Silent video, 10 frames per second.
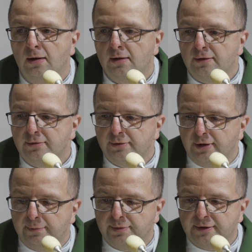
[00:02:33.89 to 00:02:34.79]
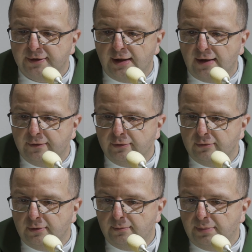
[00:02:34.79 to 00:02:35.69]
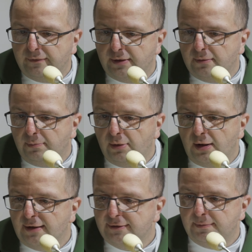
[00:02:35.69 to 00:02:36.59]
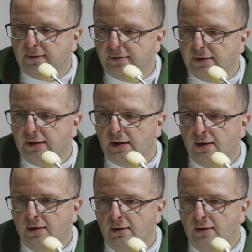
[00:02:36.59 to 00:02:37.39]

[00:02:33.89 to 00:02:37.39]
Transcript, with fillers: Chrystus jej przedstawił pewien plan zbawienia.